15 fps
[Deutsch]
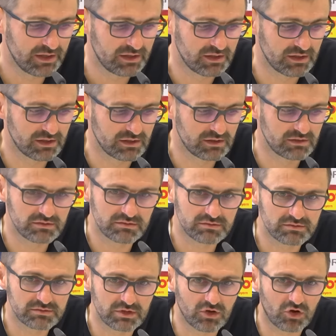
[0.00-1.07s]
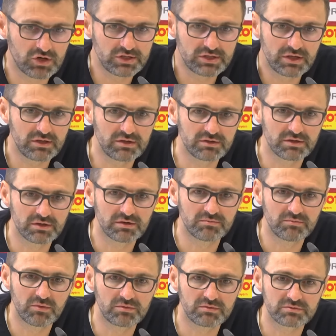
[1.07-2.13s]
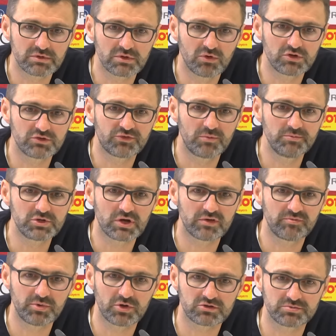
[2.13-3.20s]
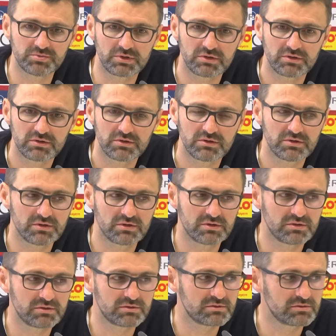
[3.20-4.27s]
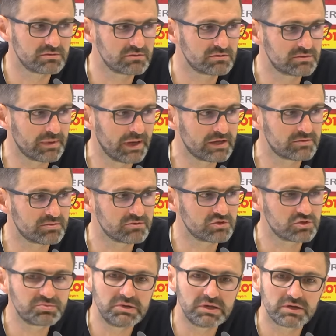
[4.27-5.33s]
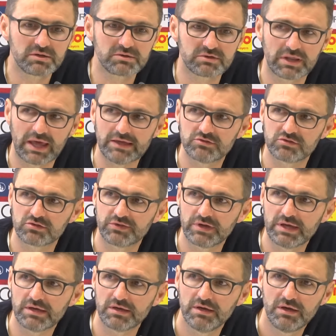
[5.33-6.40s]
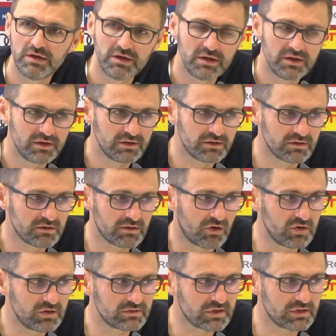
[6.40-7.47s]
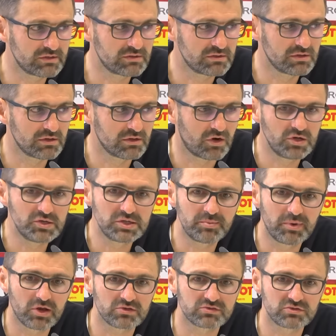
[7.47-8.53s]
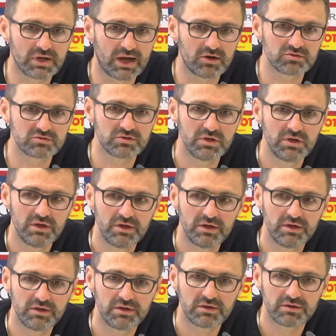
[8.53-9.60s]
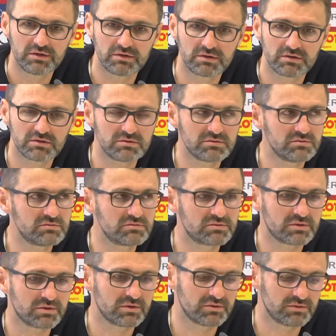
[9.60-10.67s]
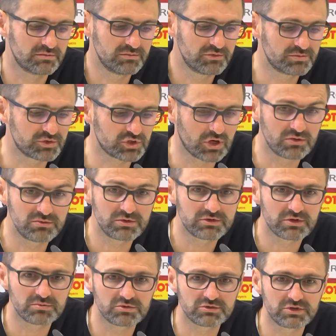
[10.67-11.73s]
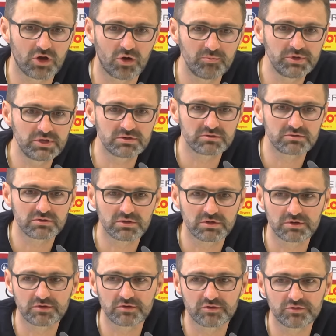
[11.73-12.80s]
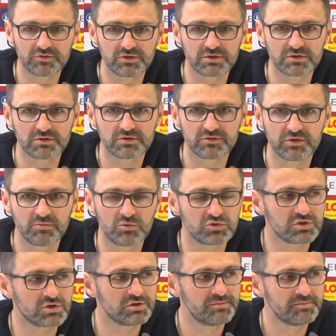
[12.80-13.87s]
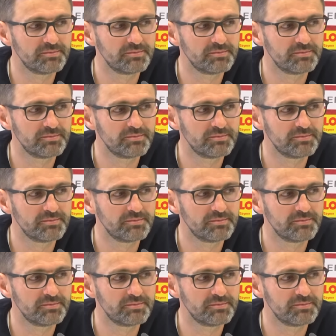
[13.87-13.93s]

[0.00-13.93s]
äh, sind alle, die, äh, die heute Vormittag auf dem Platz waren. 22 äh, Spieler sind einsatzfähig. Äh, alle sind, äh, halten die Belastung aus. und müssen wir schauen, wie gesagt, was sich anbietet für, für Montag.